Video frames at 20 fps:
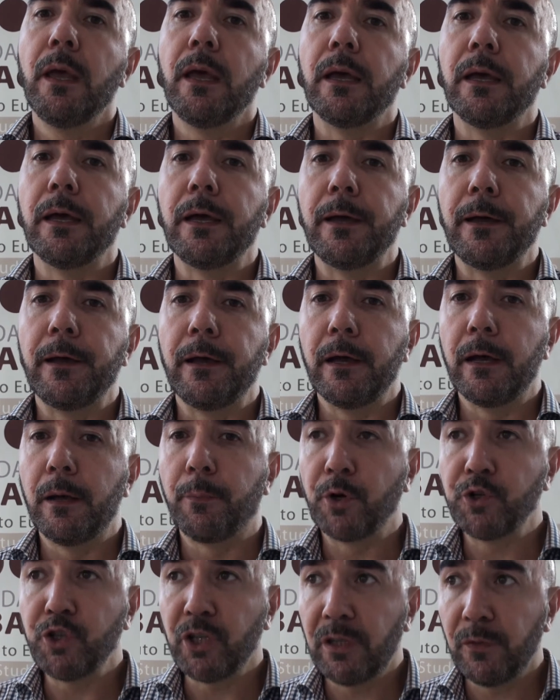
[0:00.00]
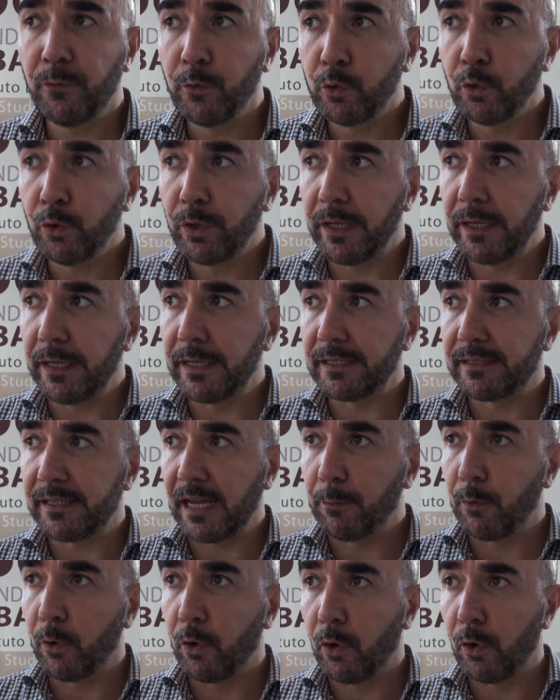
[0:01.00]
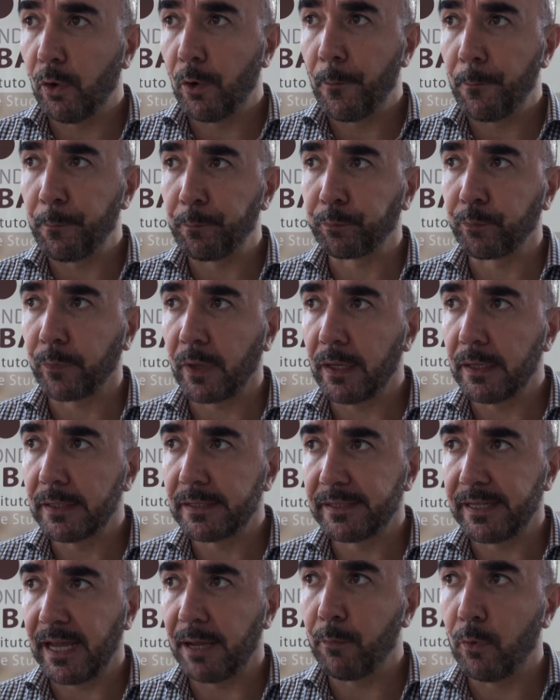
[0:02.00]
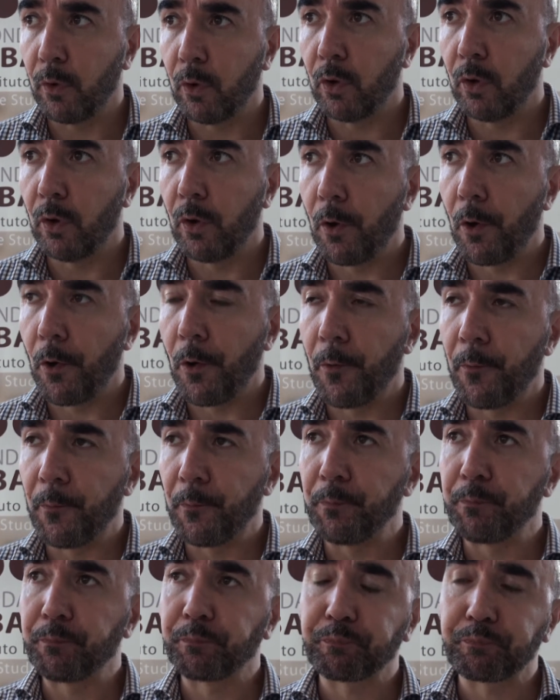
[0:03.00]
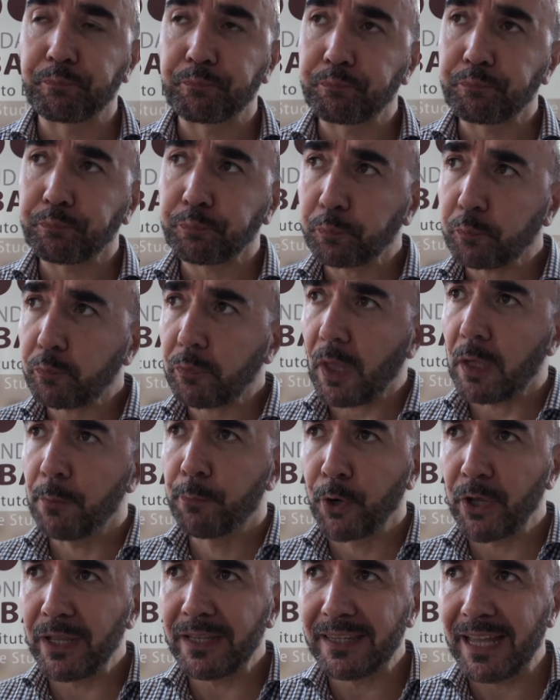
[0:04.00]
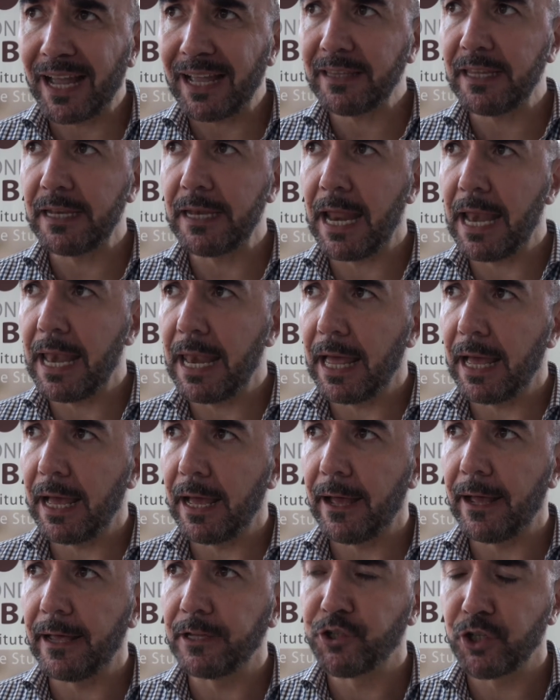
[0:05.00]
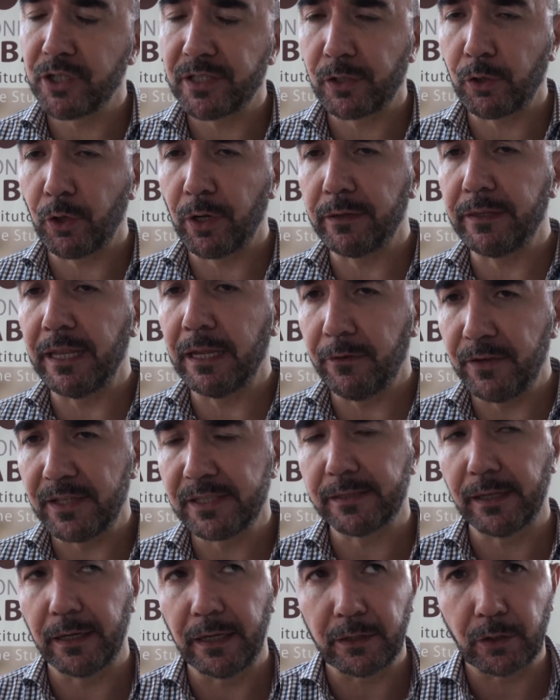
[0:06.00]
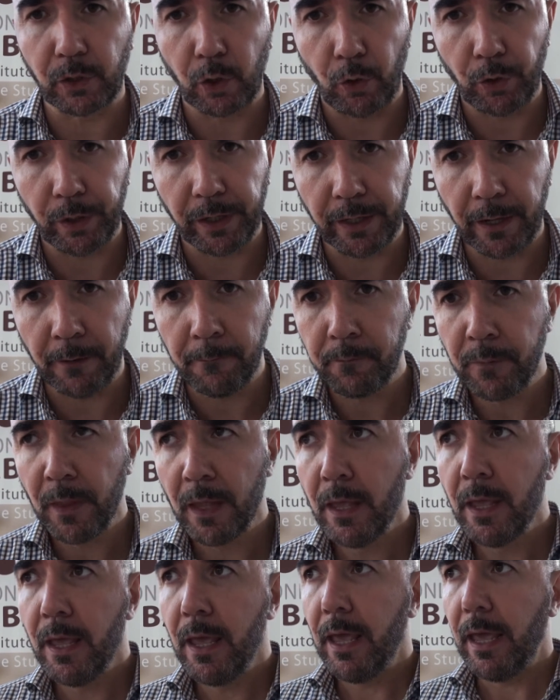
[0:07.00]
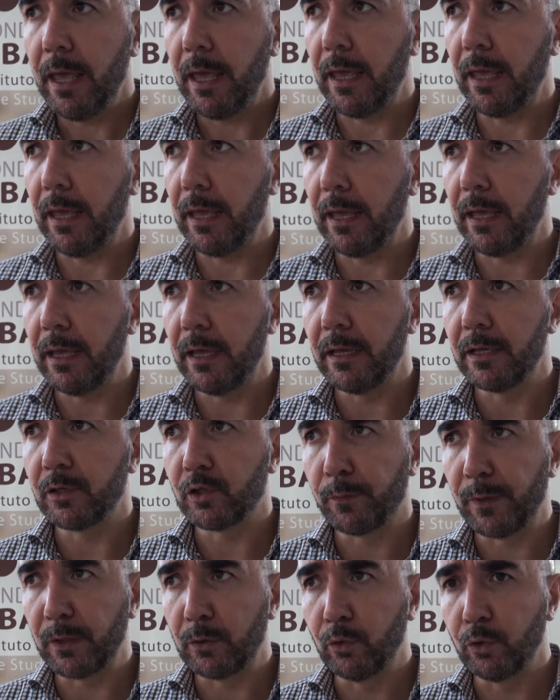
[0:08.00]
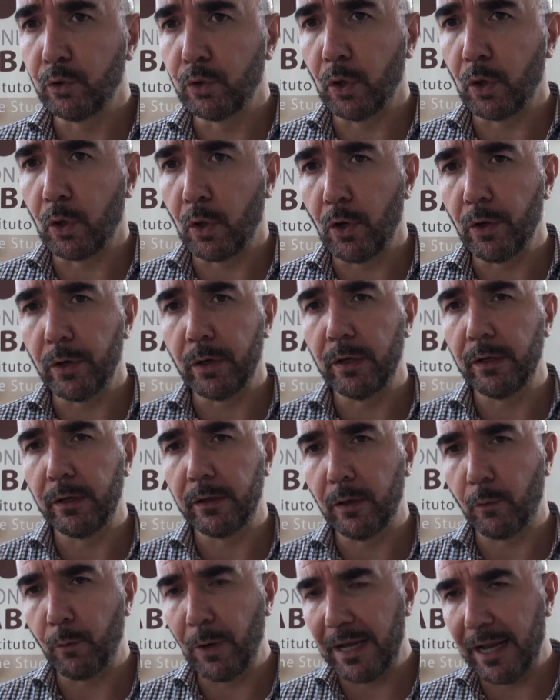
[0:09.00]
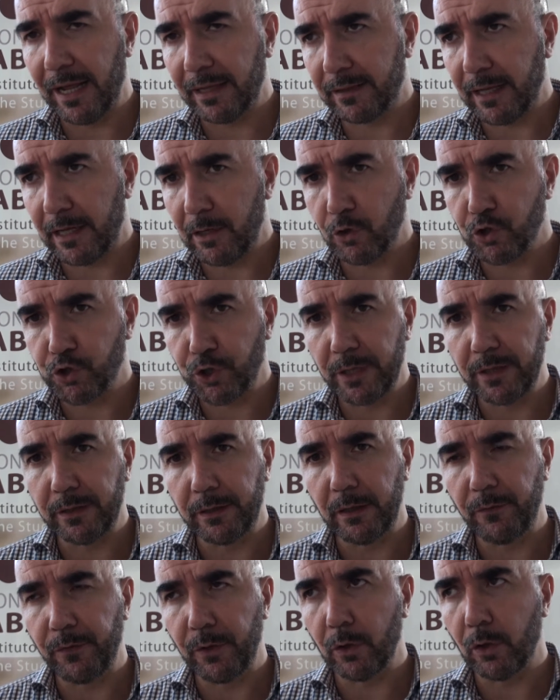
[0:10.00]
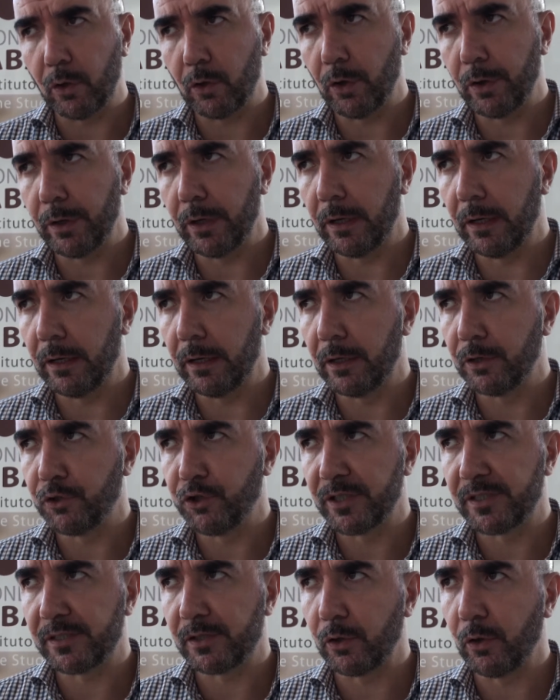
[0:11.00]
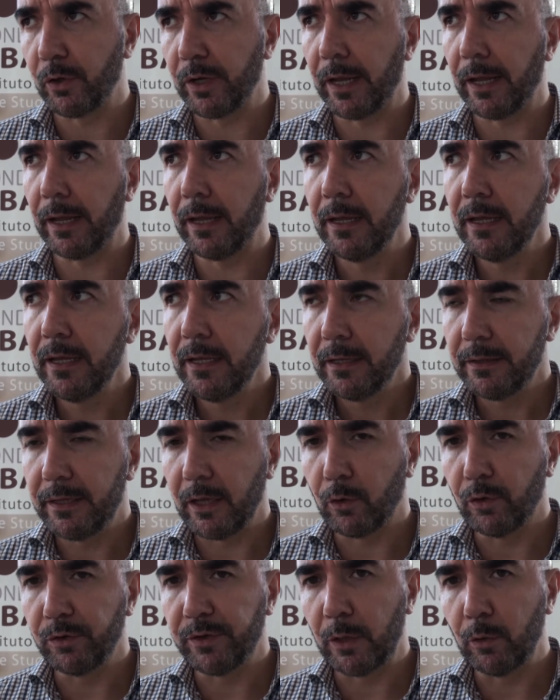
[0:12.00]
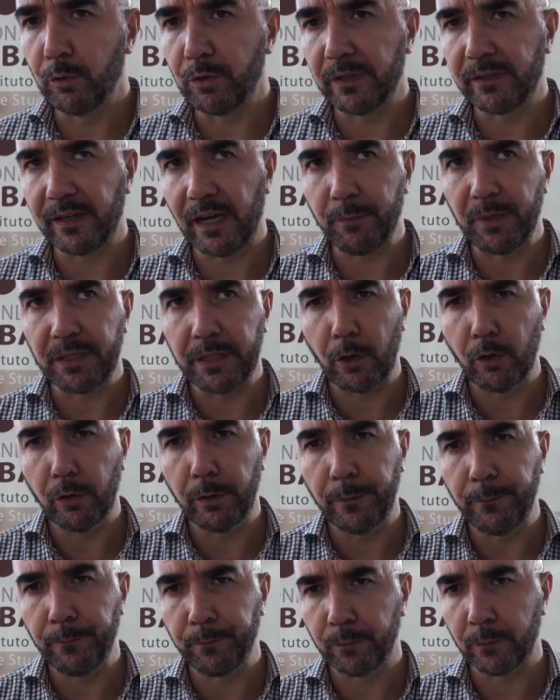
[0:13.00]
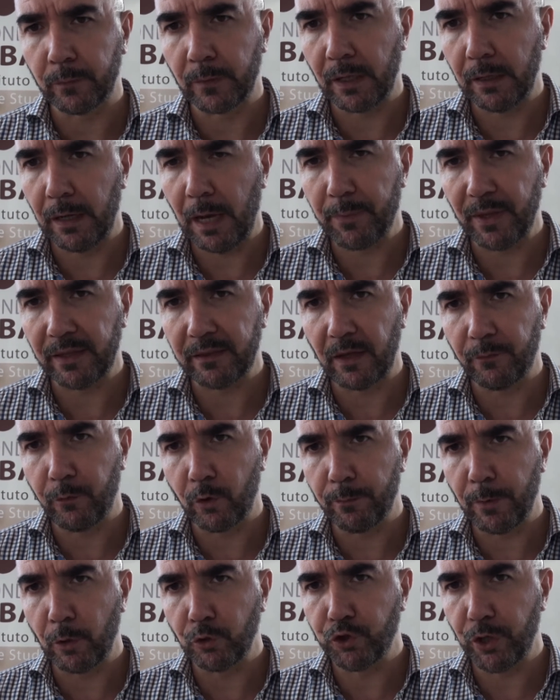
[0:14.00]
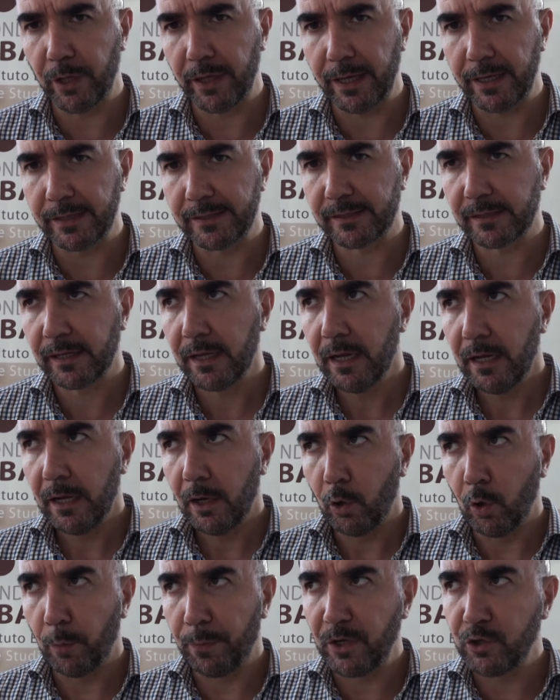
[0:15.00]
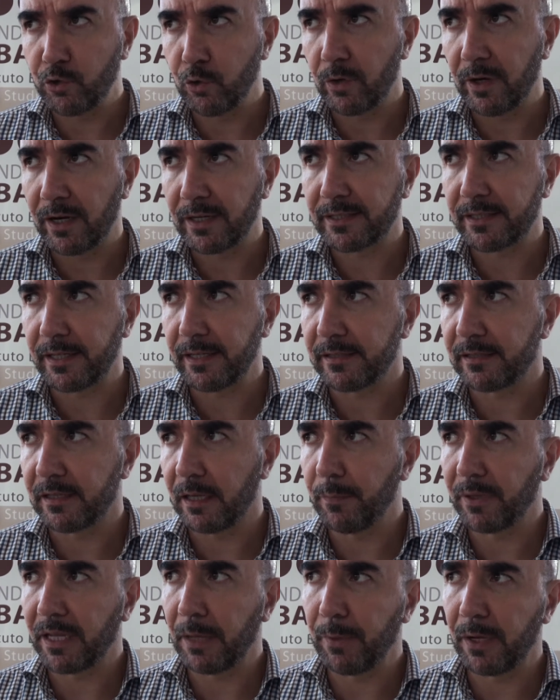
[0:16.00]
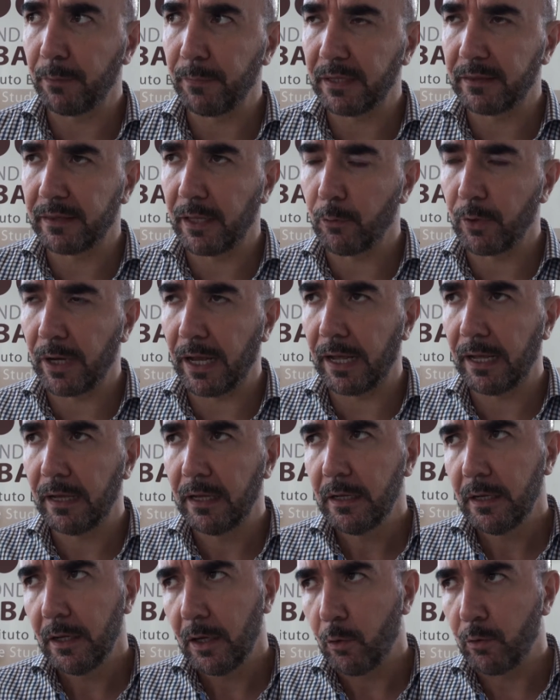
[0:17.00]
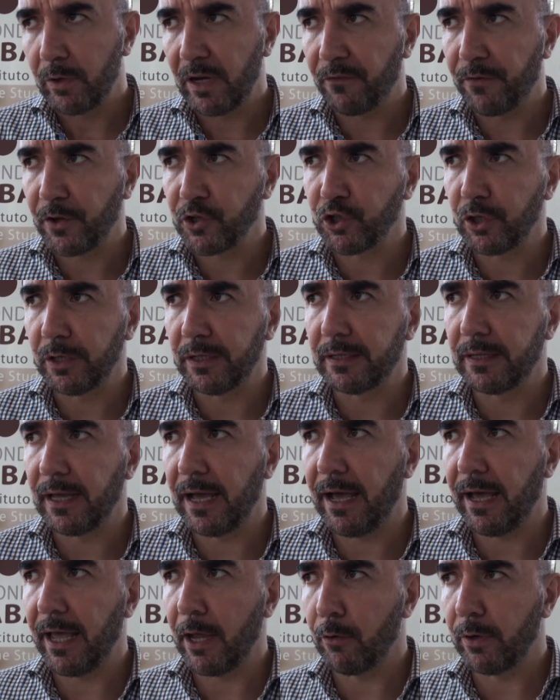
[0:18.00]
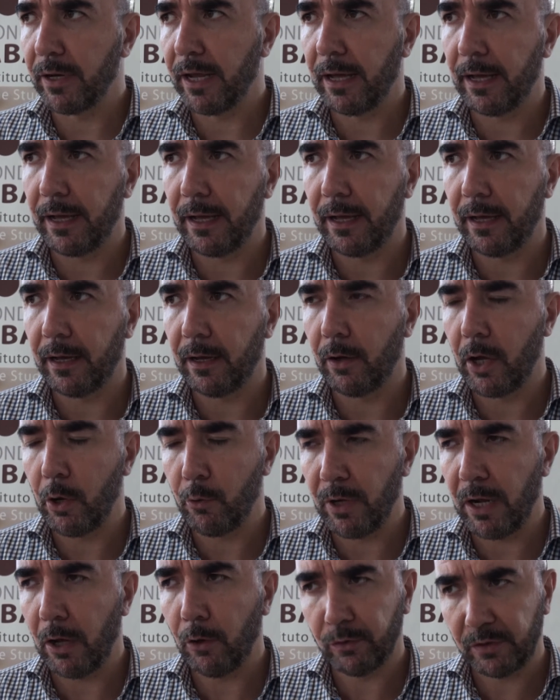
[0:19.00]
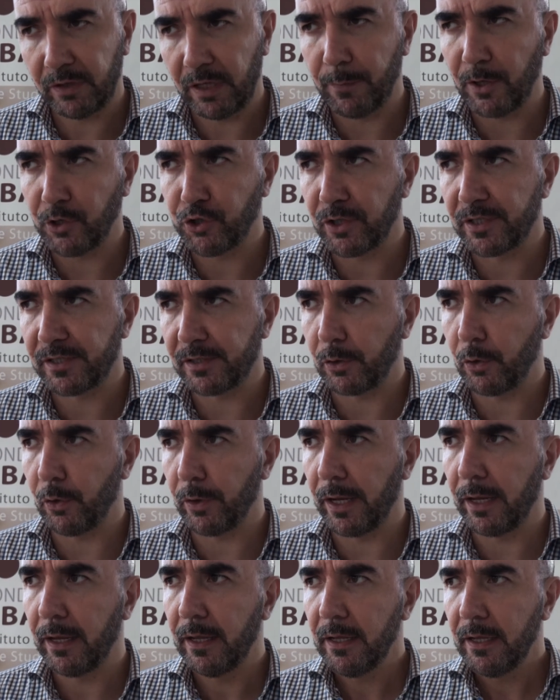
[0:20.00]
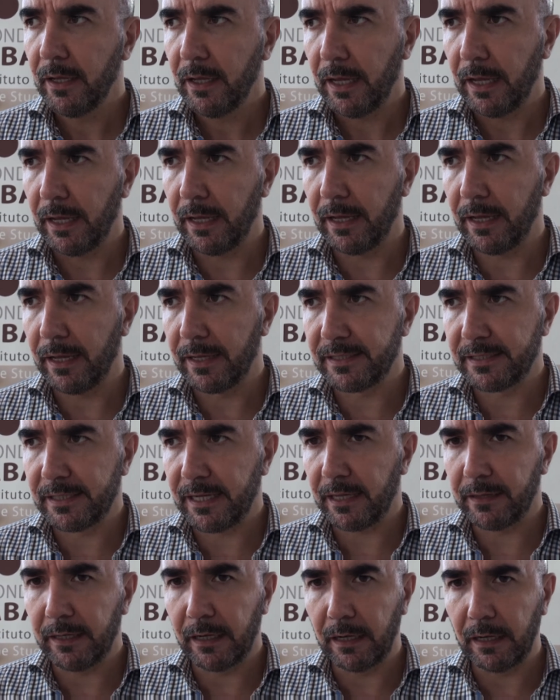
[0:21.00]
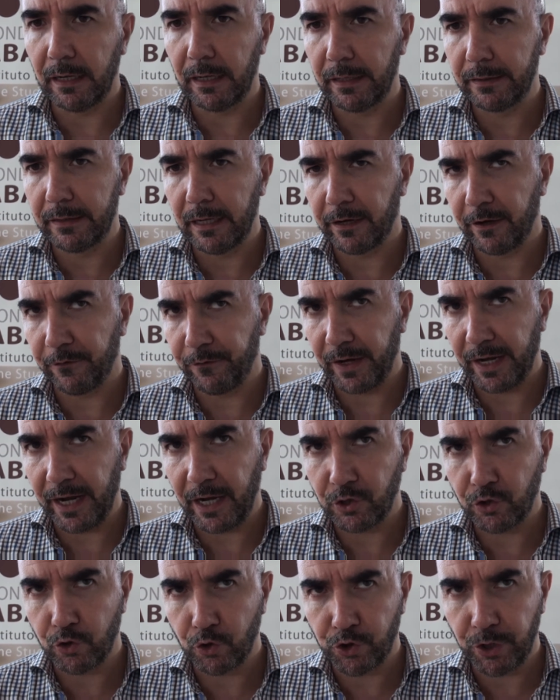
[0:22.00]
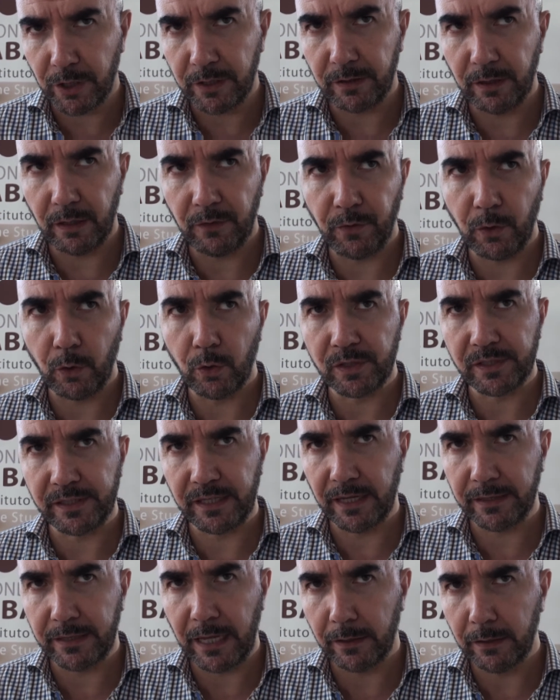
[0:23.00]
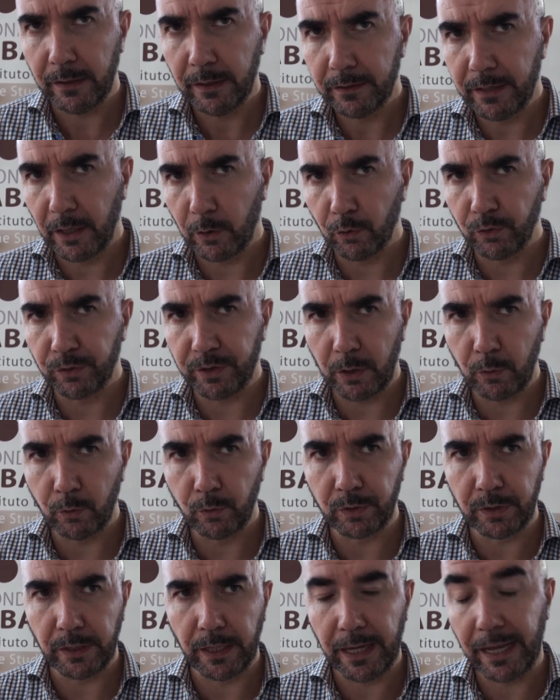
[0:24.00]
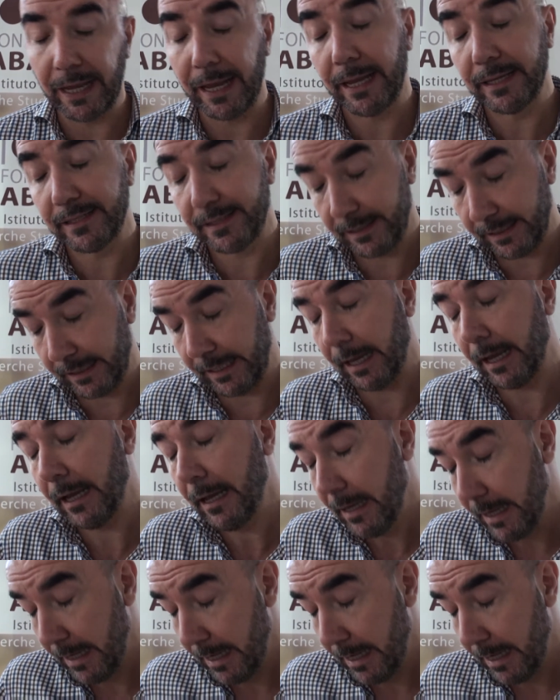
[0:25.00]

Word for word: Eh, progetti futuri siamo, siamo proiettati nella gestione di riviste elettroniche, eh, soprattutto con, eh, quelle a taglio scientifico con eh, gestione dei contenuti tramite mm, la piattaforma OJS, l'Open Journal System, che permette una, una facilità e una, e una, ottima gestione eh, sia del, del, referaggio scientifico, sia dei, dei contenuti e, e sia